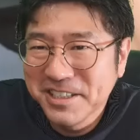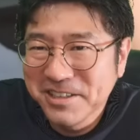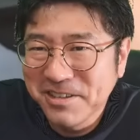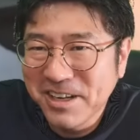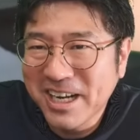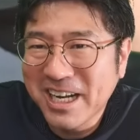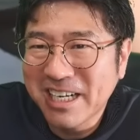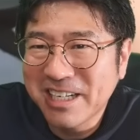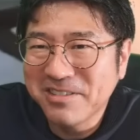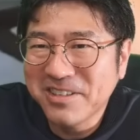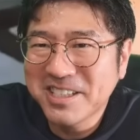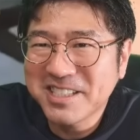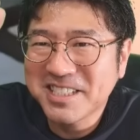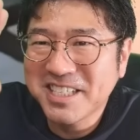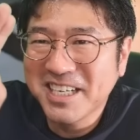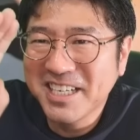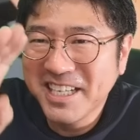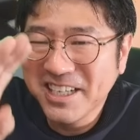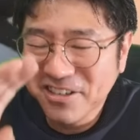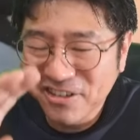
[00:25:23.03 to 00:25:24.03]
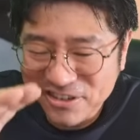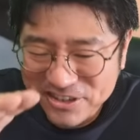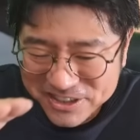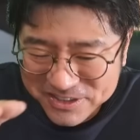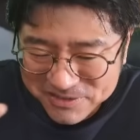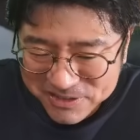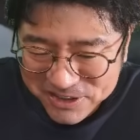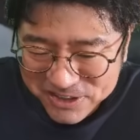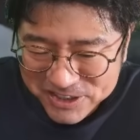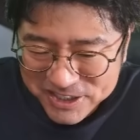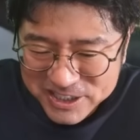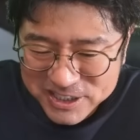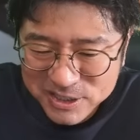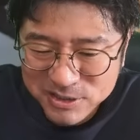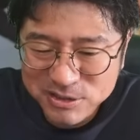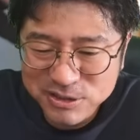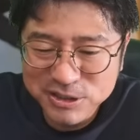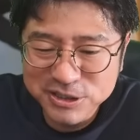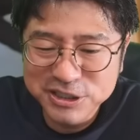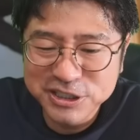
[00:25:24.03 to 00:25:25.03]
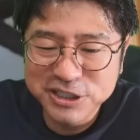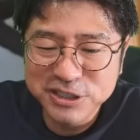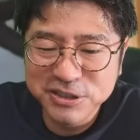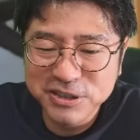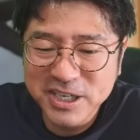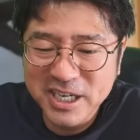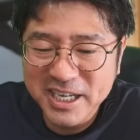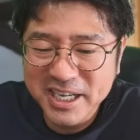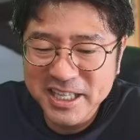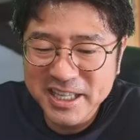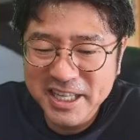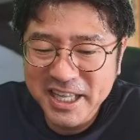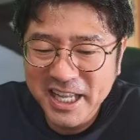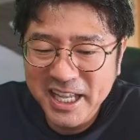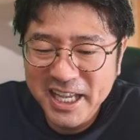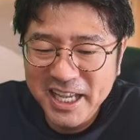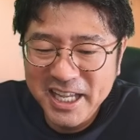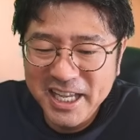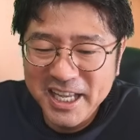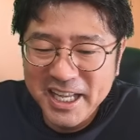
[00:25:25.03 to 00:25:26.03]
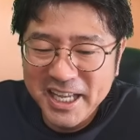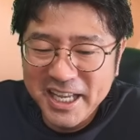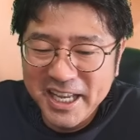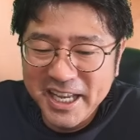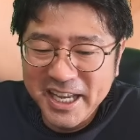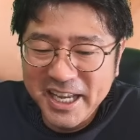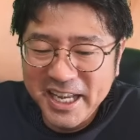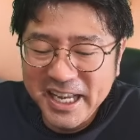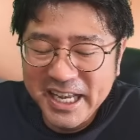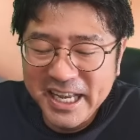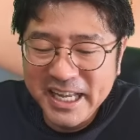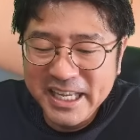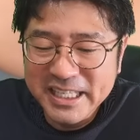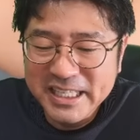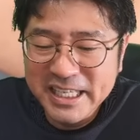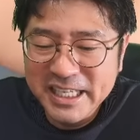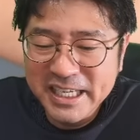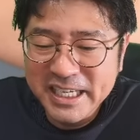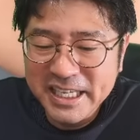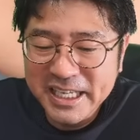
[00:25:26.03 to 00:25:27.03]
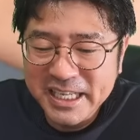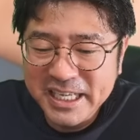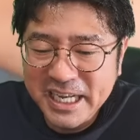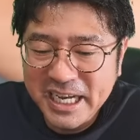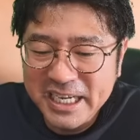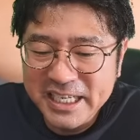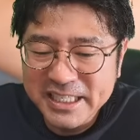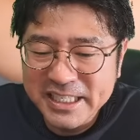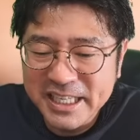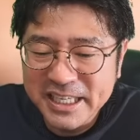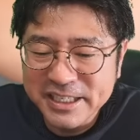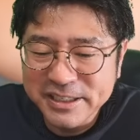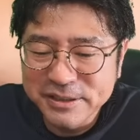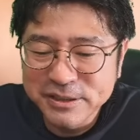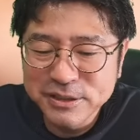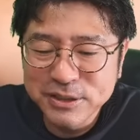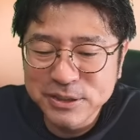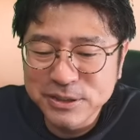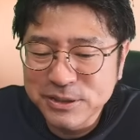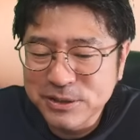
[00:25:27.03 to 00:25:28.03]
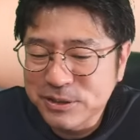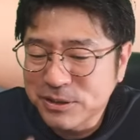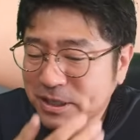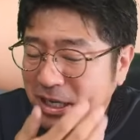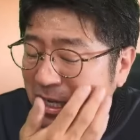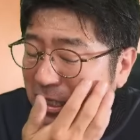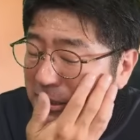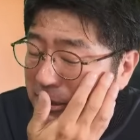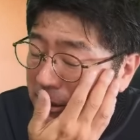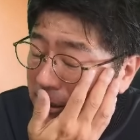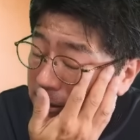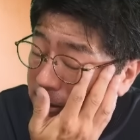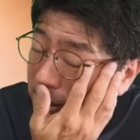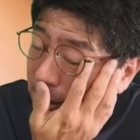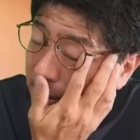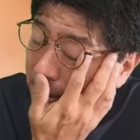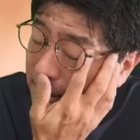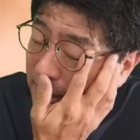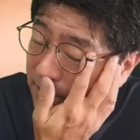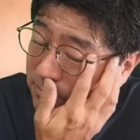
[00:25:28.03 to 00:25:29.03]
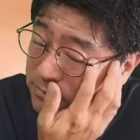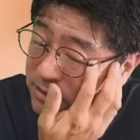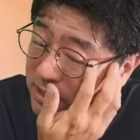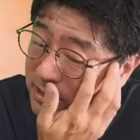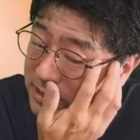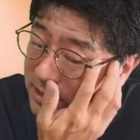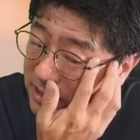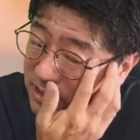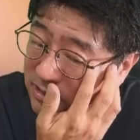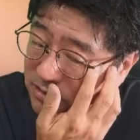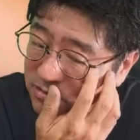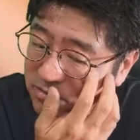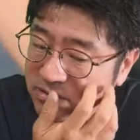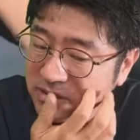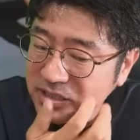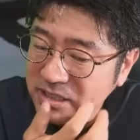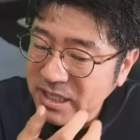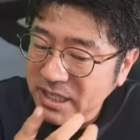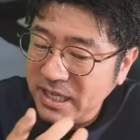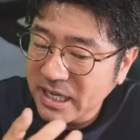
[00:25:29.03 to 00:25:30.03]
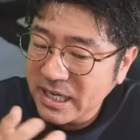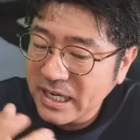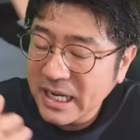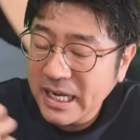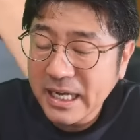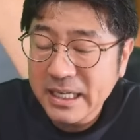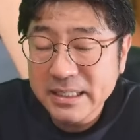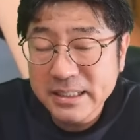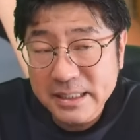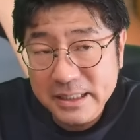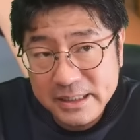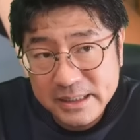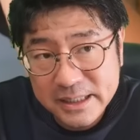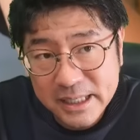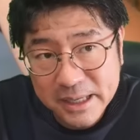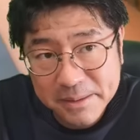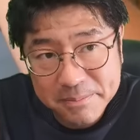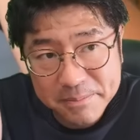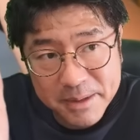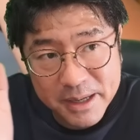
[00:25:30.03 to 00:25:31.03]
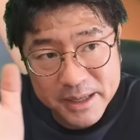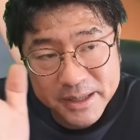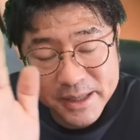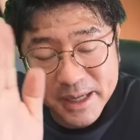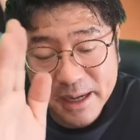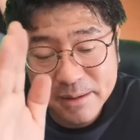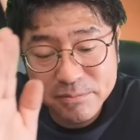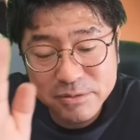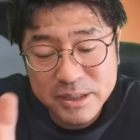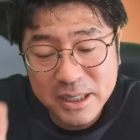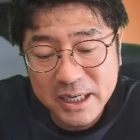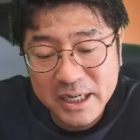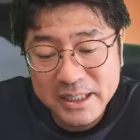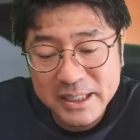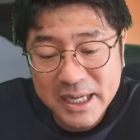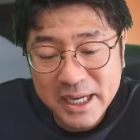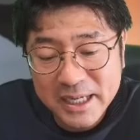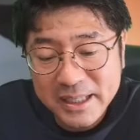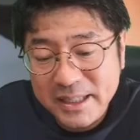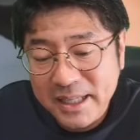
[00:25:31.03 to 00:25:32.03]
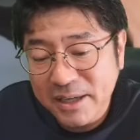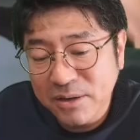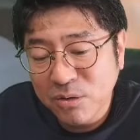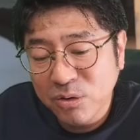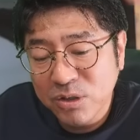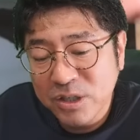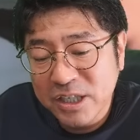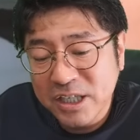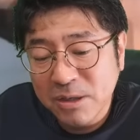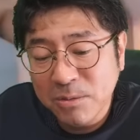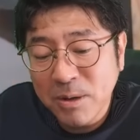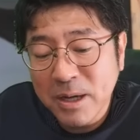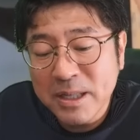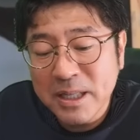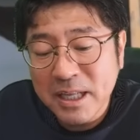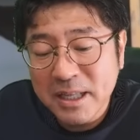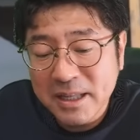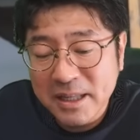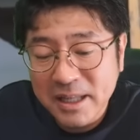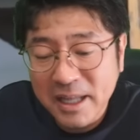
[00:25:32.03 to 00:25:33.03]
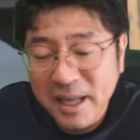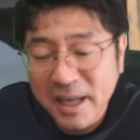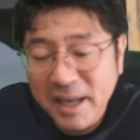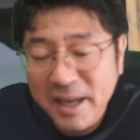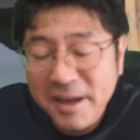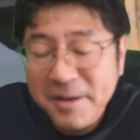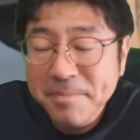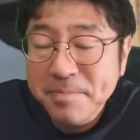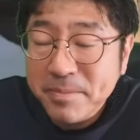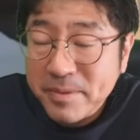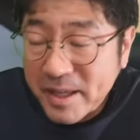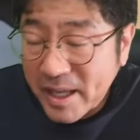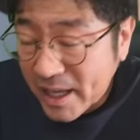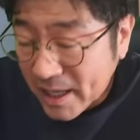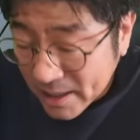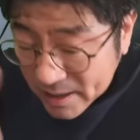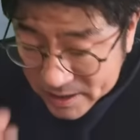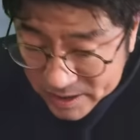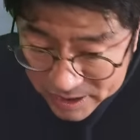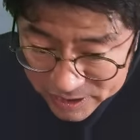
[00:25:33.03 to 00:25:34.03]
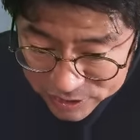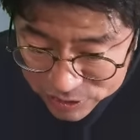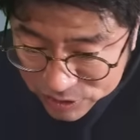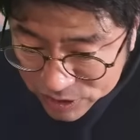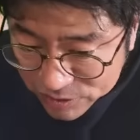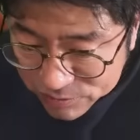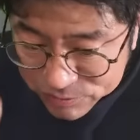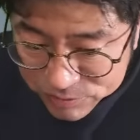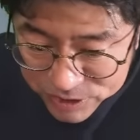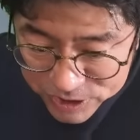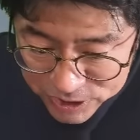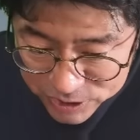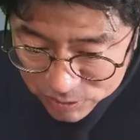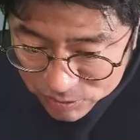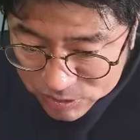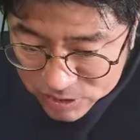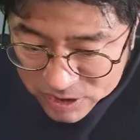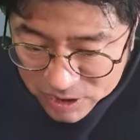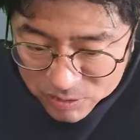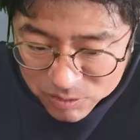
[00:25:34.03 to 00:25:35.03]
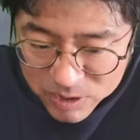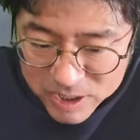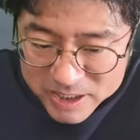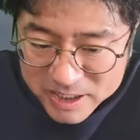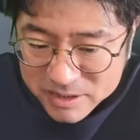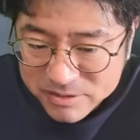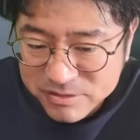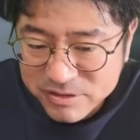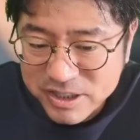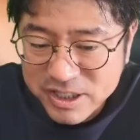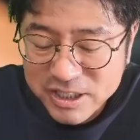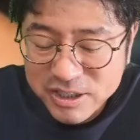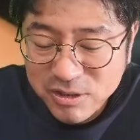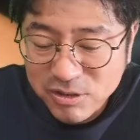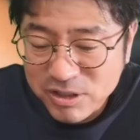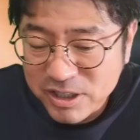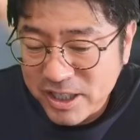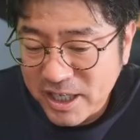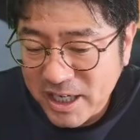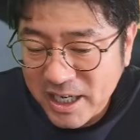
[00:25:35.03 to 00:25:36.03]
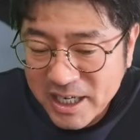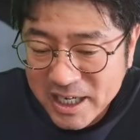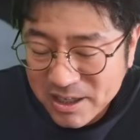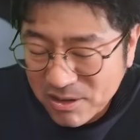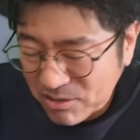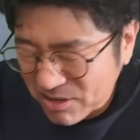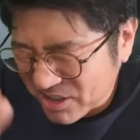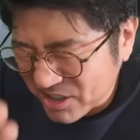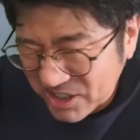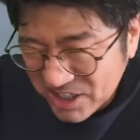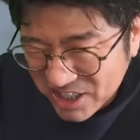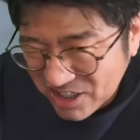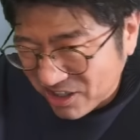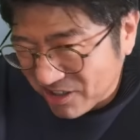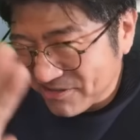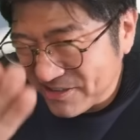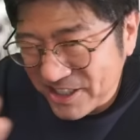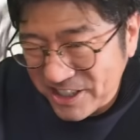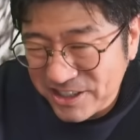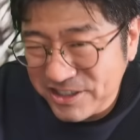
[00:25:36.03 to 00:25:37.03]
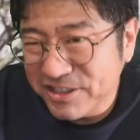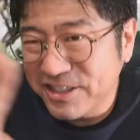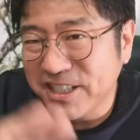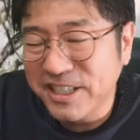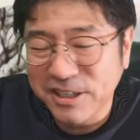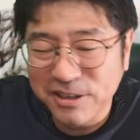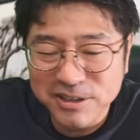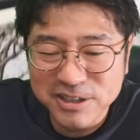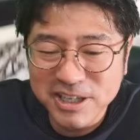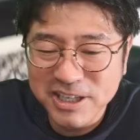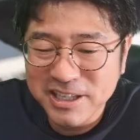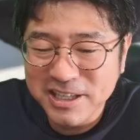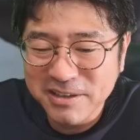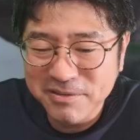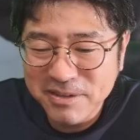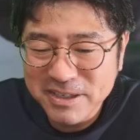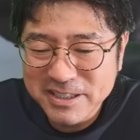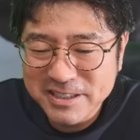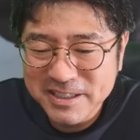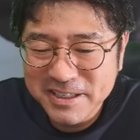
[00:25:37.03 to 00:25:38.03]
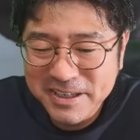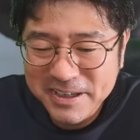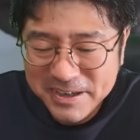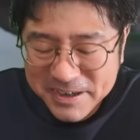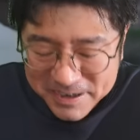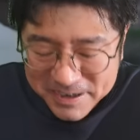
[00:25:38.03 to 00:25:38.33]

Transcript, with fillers: わかりますかね。ここにもう一層空気をかけて。書いていくという感じですね。一回紫塗ってから全面に油がだいたいこう行き渡って、で、ティッシュで拭き取って、こうやって拭き取りながら、こうすり込むように拭き取っていってます。